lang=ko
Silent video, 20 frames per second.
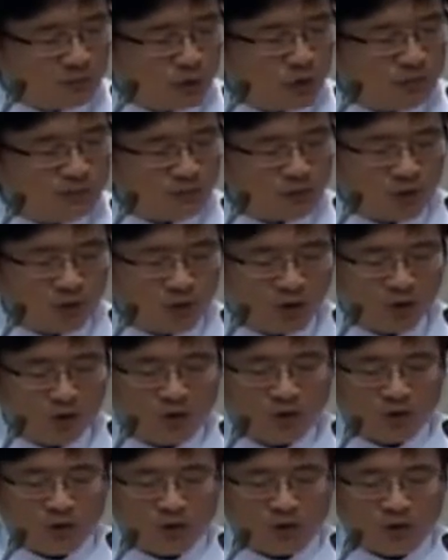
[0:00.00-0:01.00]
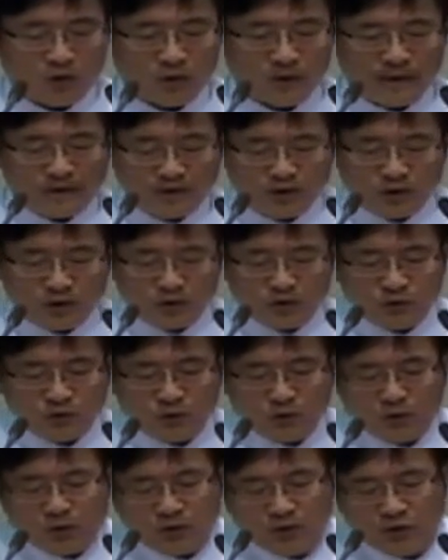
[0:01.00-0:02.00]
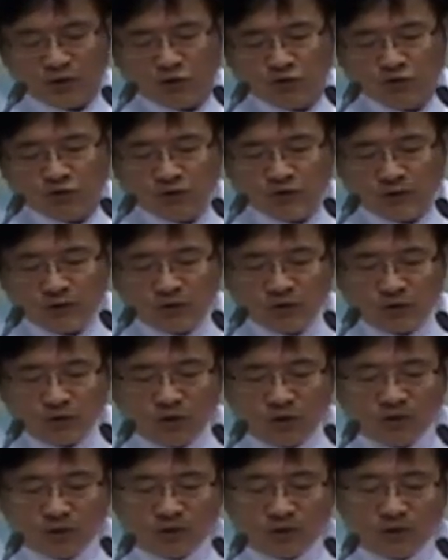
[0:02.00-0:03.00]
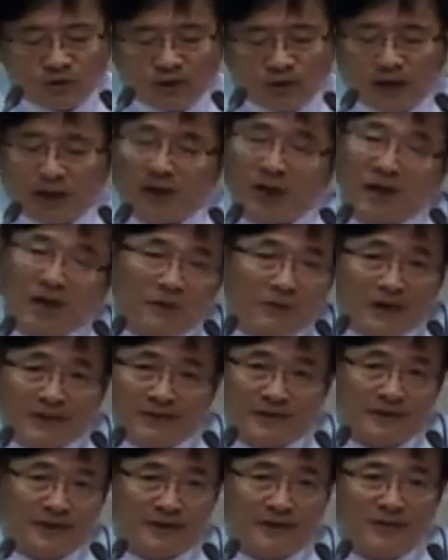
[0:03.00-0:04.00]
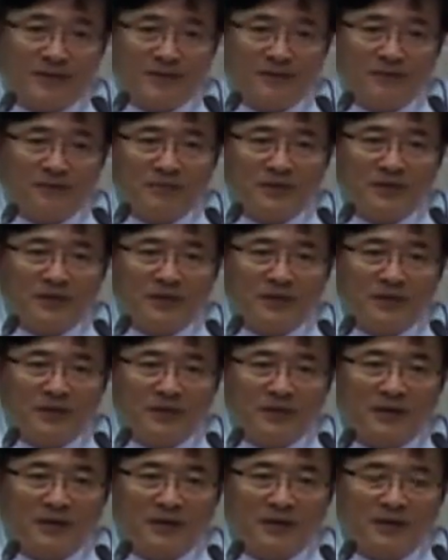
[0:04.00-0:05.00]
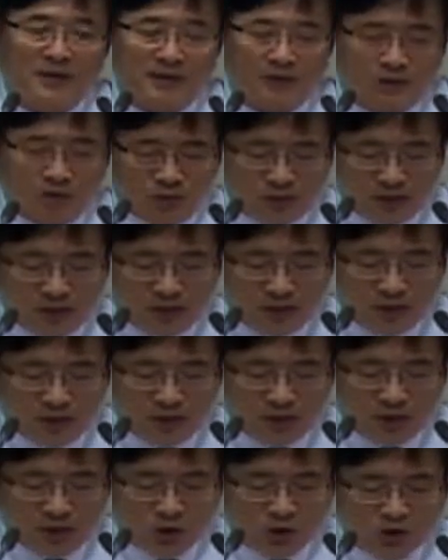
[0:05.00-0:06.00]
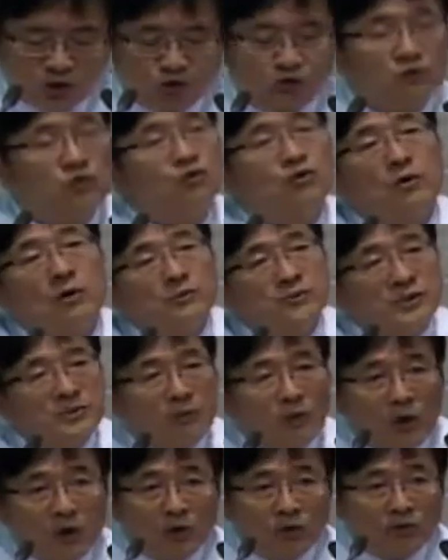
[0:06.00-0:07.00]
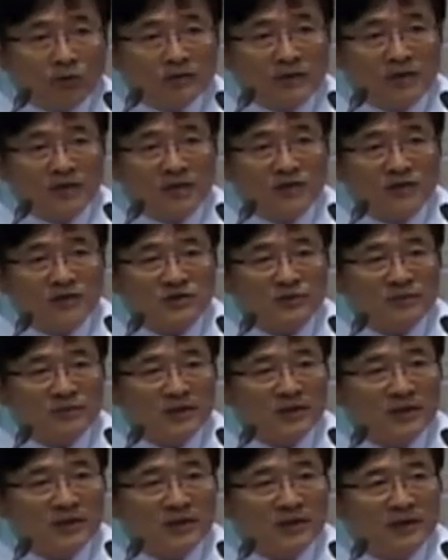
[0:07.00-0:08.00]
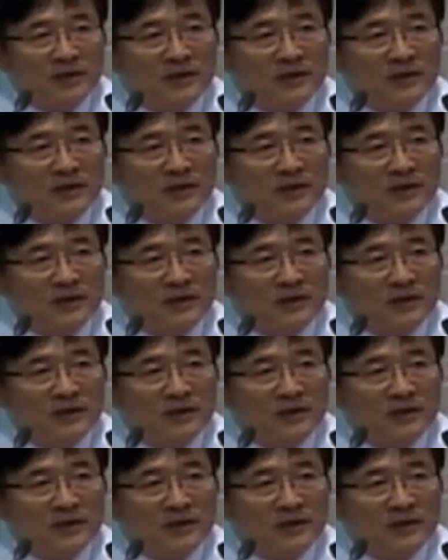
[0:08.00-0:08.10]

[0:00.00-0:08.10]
모임도 가정도 교회도 국가도 다 마찬가지입니다. 우리가 수도 없이 보아온 것 아니겠습니까?